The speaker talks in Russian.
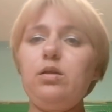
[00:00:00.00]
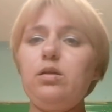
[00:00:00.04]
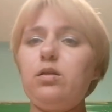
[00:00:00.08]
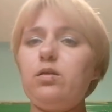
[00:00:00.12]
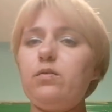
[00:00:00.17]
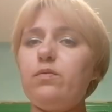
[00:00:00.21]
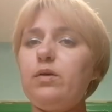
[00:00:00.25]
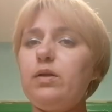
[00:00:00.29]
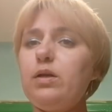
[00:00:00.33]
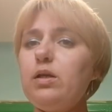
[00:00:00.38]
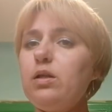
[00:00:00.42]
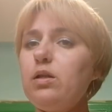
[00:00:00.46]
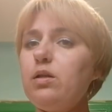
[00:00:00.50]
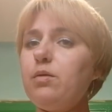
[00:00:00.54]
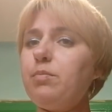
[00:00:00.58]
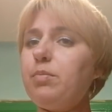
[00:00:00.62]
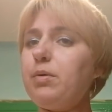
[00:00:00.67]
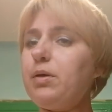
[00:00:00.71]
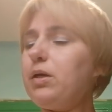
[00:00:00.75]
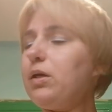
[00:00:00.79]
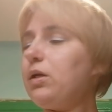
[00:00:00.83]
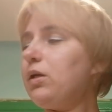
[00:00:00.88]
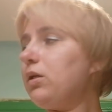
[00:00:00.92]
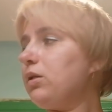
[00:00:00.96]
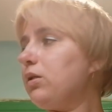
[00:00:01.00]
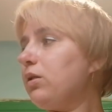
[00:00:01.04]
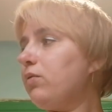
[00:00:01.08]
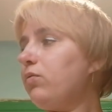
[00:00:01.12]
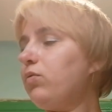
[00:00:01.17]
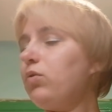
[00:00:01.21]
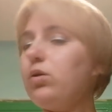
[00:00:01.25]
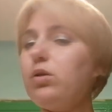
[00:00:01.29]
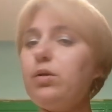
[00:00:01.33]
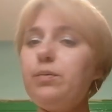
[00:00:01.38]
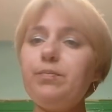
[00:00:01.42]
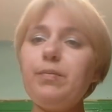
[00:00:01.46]
Дети варенье поели,
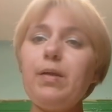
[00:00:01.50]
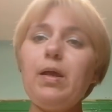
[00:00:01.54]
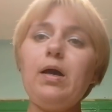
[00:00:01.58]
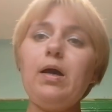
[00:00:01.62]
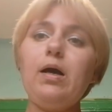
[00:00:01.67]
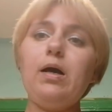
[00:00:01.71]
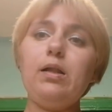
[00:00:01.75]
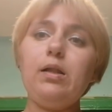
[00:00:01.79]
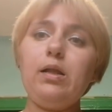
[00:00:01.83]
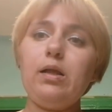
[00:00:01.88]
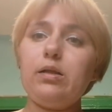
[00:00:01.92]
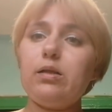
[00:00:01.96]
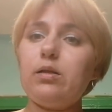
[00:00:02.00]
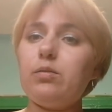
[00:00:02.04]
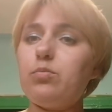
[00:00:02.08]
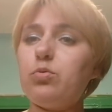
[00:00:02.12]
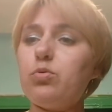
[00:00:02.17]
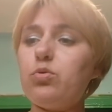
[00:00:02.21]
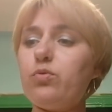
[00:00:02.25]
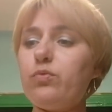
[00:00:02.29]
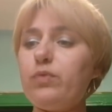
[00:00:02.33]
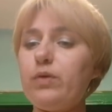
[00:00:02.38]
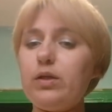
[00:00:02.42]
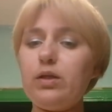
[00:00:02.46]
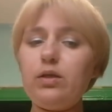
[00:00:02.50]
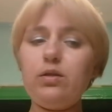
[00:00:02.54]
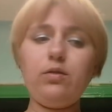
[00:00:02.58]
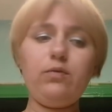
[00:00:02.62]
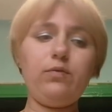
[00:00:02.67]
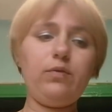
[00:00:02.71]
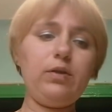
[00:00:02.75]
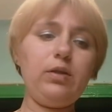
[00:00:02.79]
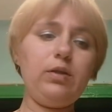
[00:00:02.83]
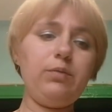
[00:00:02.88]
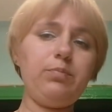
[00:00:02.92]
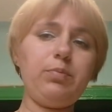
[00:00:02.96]
довольны. Ладно, буду
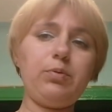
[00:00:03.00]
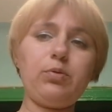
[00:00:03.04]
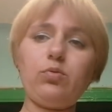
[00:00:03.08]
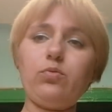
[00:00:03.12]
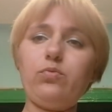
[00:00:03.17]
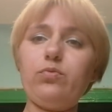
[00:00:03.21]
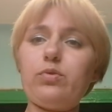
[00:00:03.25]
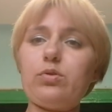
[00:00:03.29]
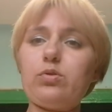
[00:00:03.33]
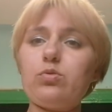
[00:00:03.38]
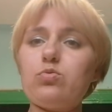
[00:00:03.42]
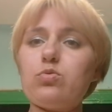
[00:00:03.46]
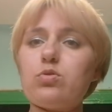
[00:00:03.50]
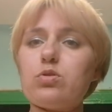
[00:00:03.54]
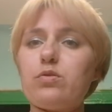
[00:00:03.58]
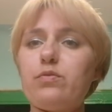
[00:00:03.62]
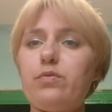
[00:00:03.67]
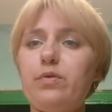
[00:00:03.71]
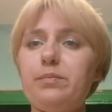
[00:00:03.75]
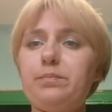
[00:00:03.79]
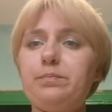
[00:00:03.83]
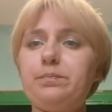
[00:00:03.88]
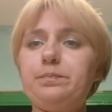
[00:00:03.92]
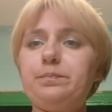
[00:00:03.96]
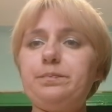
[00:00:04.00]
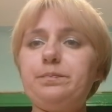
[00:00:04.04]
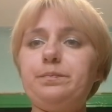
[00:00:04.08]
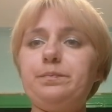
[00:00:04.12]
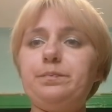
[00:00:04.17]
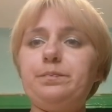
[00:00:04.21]
варенье варить, потом вернусь к вам.